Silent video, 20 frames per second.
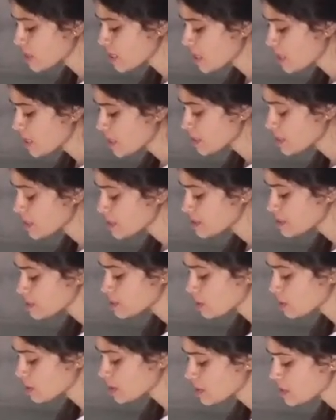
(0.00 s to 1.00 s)
পুজো করা
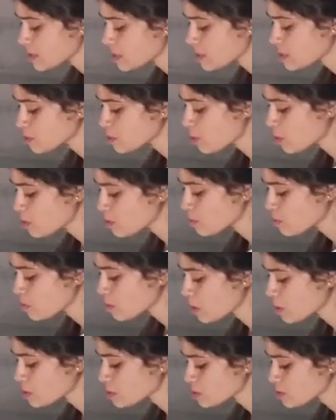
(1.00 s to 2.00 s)
মা লক্ষ্মীর
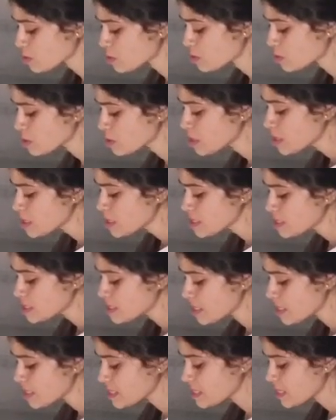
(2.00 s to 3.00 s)
সো
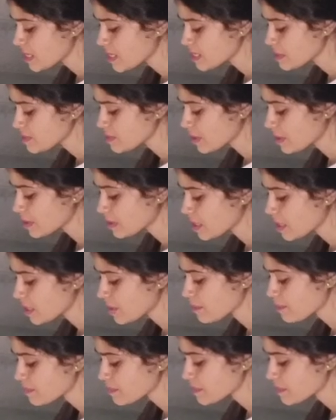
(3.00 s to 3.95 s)
দারুণ একটা ব্যাপার